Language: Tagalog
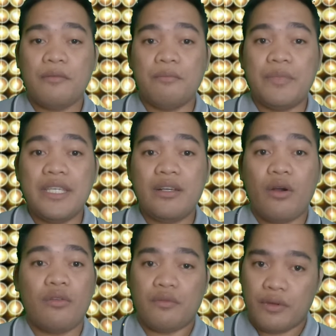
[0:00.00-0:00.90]
be
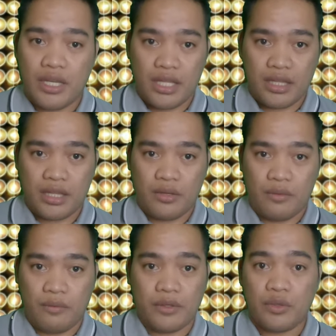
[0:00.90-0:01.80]
confident
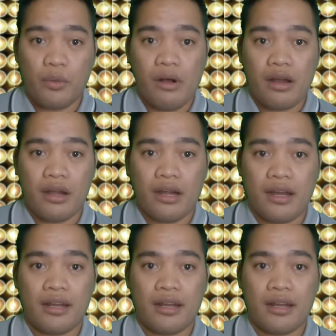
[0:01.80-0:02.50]
of what you are.